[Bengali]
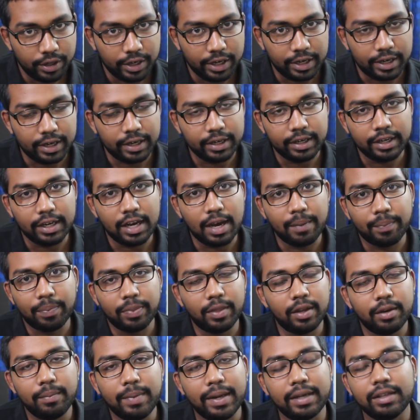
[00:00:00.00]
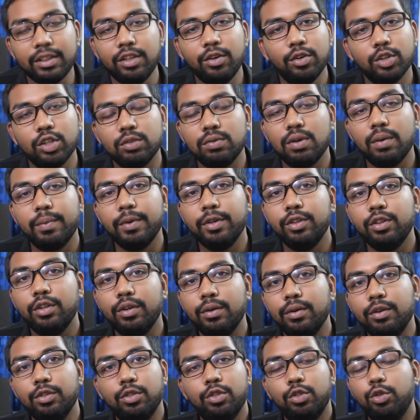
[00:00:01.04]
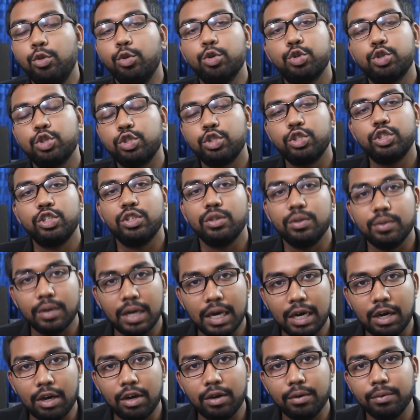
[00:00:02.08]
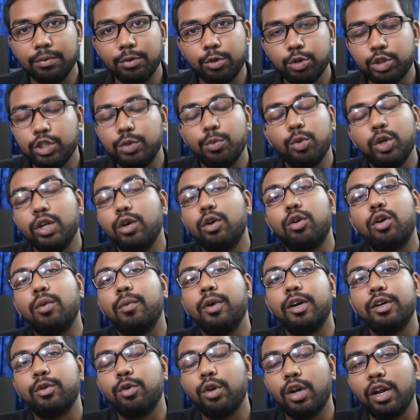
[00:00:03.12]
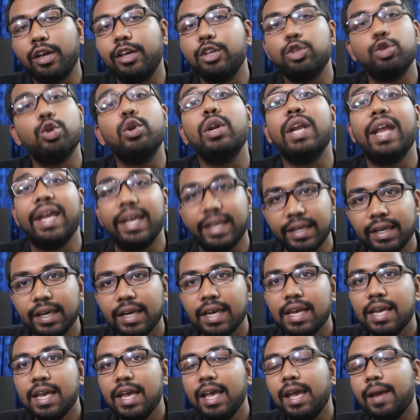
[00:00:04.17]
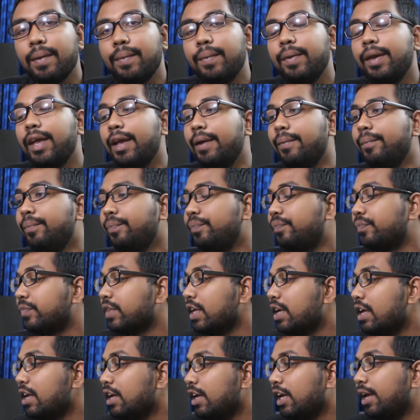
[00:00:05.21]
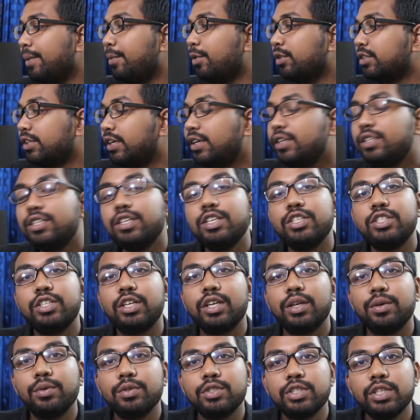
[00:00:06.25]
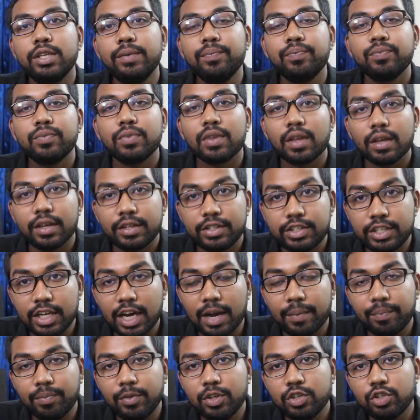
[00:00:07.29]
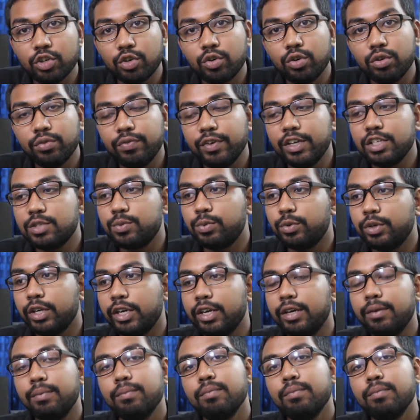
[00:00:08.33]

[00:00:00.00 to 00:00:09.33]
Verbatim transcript: এখানে আপনার ব্যক্তিগতভাবে দোষ দোষী মনে করার কিছু নেই হ্যাঁ এবং থার্ড জিনিস যেটা হচ্ছে যে আপনি যখন ফেসবুকে